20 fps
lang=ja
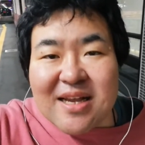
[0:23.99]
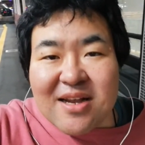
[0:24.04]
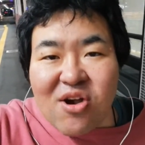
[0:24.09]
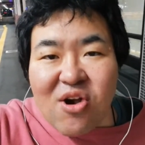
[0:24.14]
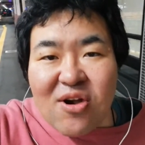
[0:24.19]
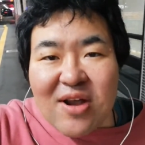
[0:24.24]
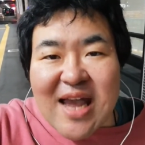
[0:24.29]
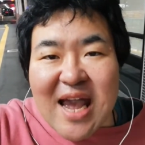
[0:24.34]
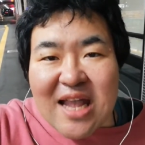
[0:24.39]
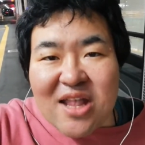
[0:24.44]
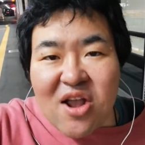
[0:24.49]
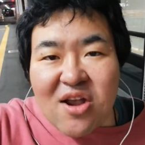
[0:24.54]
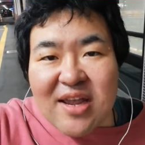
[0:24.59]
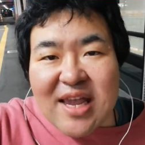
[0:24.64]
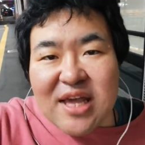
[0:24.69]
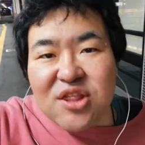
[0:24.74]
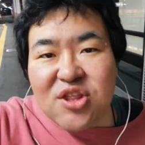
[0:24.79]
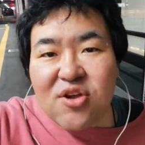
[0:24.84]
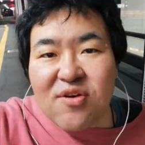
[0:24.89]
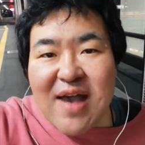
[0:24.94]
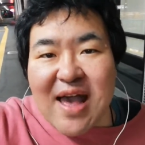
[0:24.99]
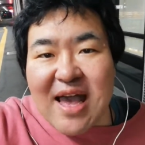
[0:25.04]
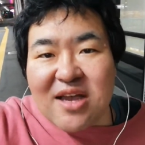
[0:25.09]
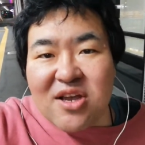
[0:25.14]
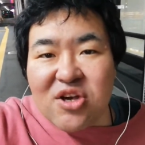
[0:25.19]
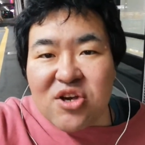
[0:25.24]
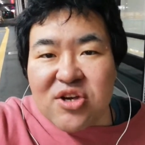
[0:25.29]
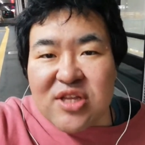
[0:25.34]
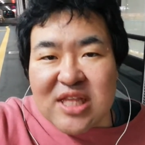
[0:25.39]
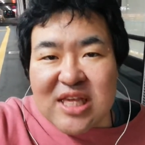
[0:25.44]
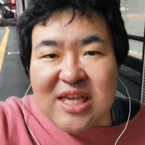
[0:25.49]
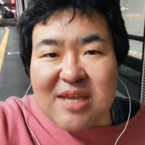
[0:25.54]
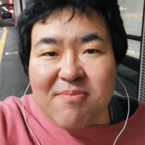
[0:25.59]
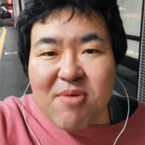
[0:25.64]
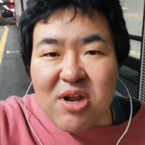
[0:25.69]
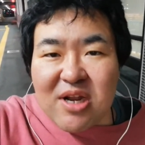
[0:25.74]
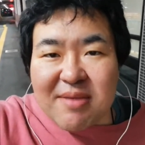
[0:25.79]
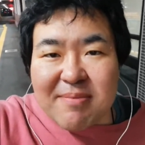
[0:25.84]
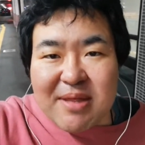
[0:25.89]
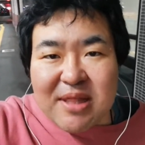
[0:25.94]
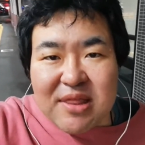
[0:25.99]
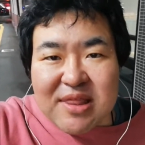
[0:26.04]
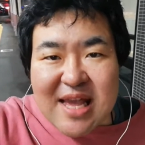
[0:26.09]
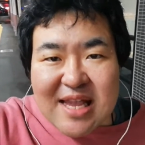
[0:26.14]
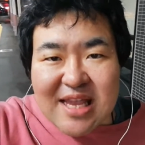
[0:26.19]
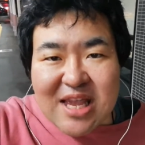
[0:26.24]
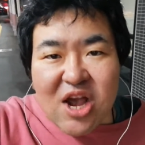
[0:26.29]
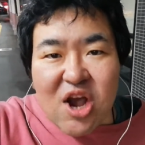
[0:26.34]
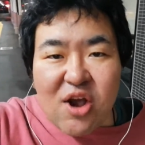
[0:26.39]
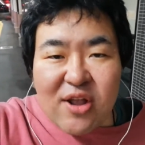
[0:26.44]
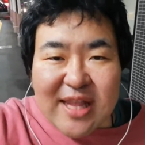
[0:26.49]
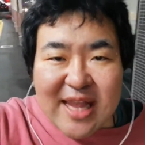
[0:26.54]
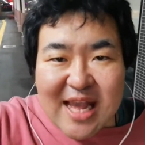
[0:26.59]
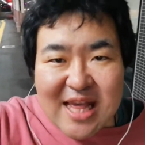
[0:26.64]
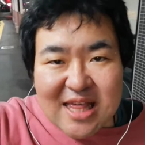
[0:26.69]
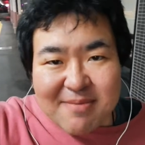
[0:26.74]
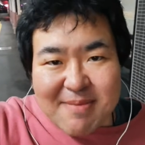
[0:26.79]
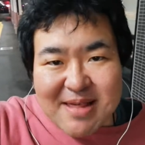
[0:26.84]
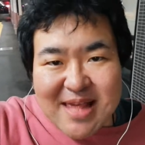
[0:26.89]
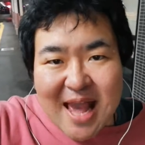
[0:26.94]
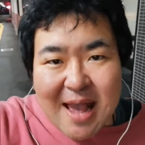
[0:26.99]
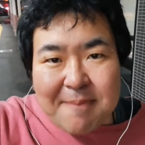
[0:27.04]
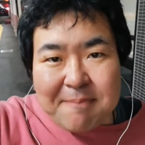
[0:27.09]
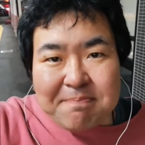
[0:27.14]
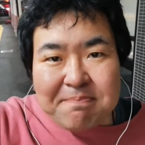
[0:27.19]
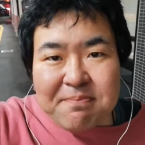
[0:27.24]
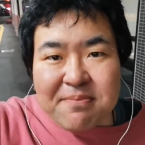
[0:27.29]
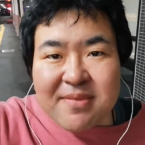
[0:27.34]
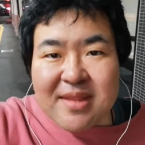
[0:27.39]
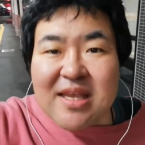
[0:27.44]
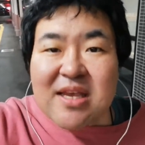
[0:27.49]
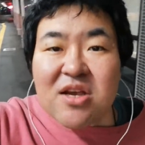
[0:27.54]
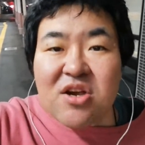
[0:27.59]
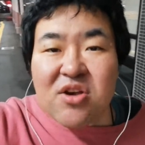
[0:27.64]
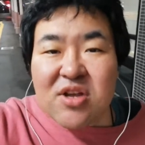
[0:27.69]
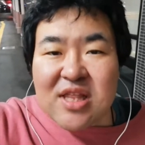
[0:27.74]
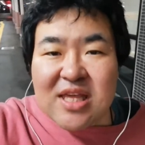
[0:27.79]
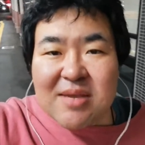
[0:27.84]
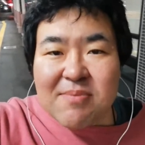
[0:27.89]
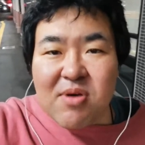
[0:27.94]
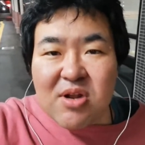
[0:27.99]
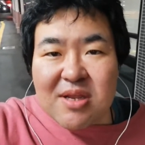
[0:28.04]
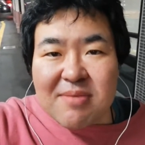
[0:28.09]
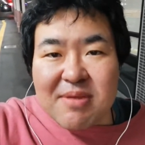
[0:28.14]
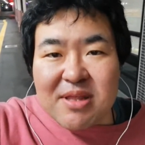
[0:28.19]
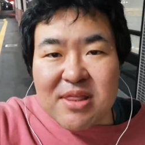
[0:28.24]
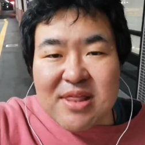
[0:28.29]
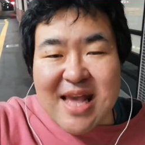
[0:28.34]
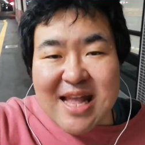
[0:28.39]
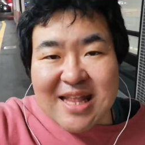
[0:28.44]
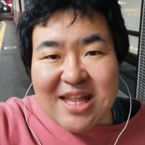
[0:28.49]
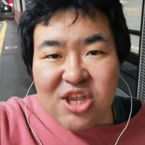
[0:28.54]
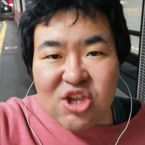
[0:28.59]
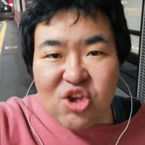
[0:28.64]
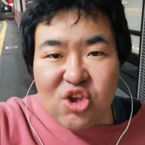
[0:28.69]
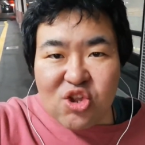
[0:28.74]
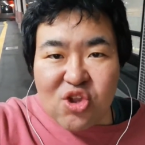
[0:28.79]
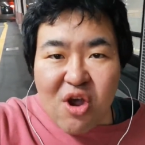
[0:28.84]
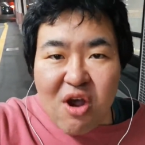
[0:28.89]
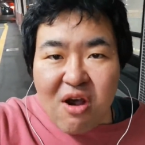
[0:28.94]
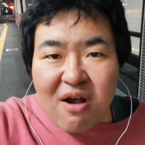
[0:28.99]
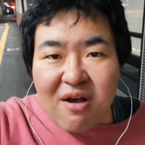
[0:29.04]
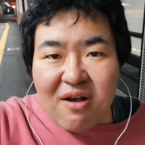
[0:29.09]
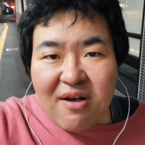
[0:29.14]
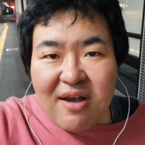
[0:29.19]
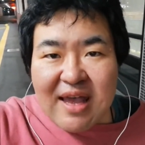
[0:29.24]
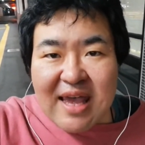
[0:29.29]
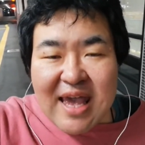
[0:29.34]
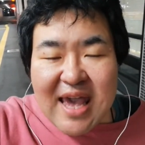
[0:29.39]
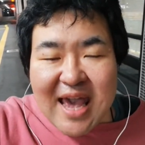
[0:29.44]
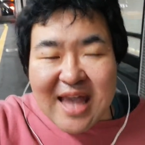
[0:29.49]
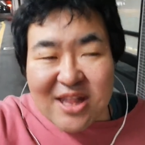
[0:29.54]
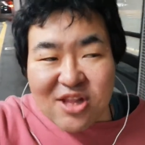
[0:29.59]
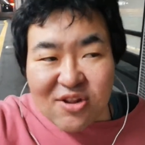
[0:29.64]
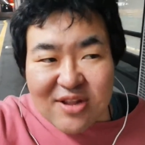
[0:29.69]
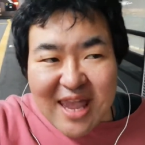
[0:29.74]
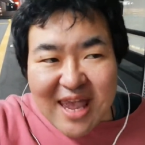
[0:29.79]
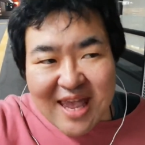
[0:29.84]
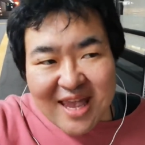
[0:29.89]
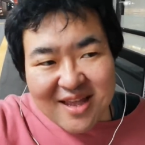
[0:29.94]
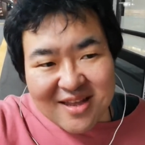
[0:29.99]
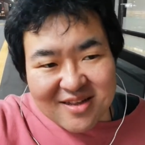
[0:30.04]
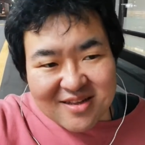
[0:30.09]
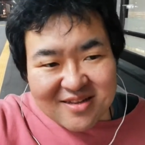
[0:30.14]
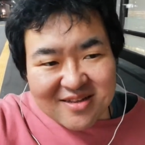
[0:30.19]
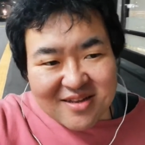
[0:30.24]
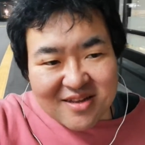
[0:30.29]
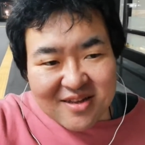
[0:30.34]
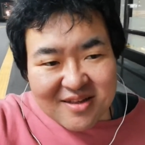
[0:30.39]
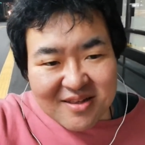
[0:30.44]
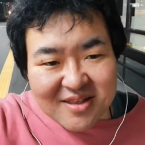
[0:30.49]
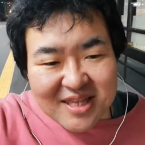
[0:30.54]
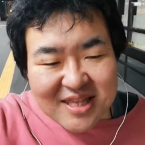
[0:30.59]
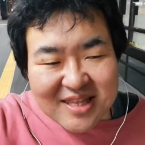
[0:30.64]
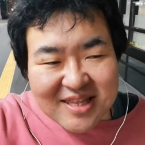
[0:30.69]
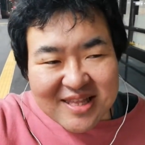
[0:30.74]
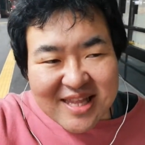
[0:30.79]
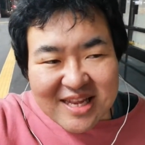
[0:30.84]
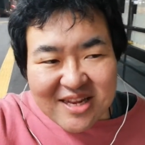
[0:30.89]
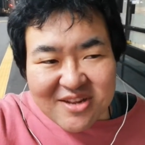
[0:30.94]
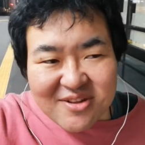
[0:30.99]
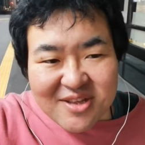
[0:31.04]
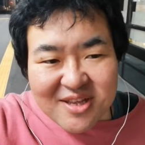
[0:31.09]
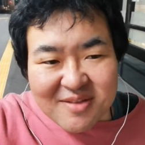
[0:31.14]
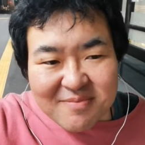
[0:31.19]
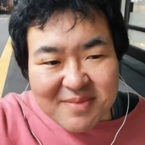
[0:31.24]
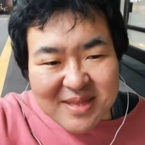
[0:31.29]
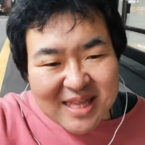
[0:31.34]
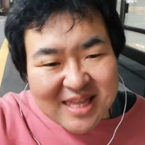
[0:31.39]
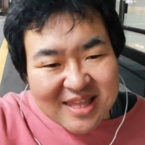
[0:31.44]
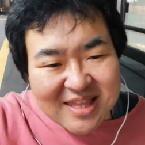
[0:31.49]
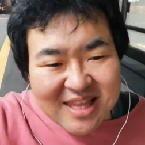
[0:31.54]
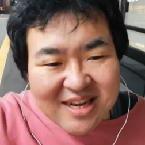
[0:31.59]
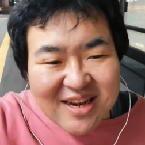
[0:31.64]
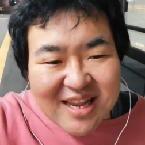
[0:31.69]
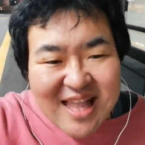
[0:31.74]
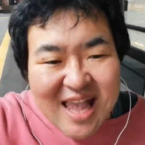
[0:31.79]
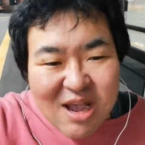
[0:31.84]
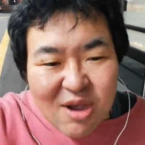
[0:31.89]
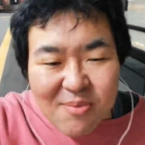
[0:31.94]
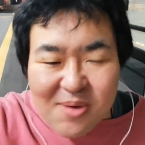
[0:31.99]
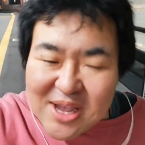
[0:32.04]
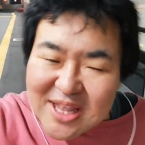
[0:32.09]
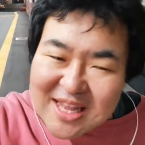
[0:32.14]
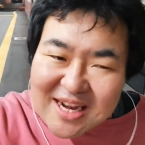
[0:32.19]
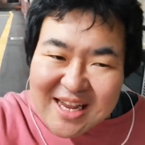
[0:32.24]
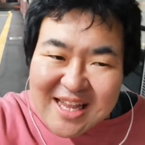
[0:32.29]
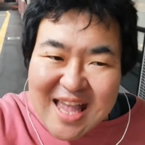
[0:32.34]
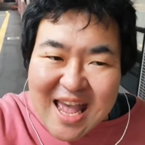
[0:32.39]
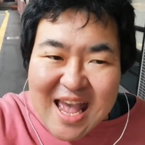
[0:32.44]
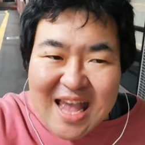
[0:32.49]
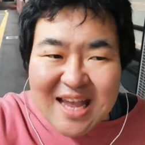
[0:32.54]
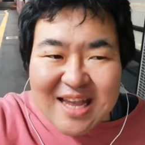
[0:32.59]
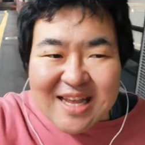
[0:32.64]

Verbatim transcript: 今回のゲストは藤井森光さんにお願いしました。藤井森光さんって言うと、知ってる、みんな知ってるかな、覚えてるかな、